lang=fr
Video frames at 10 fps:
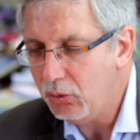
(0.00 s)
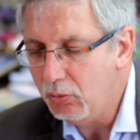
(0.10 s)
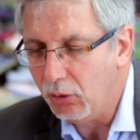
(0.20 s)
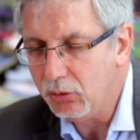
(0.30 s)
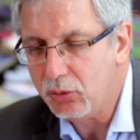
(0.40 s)

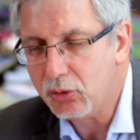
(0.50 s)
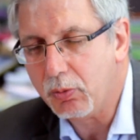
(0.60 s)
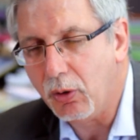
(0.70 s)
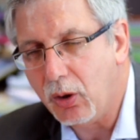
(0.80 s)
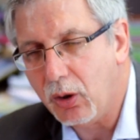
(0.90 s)
monde du
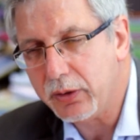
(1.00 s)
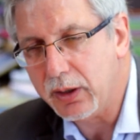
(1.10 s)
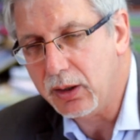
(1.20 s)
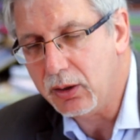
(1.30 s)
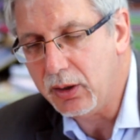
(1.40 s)
sport,
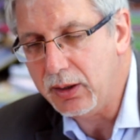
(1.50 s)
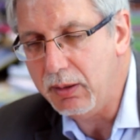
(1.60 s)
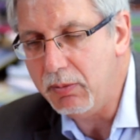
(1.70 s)
des,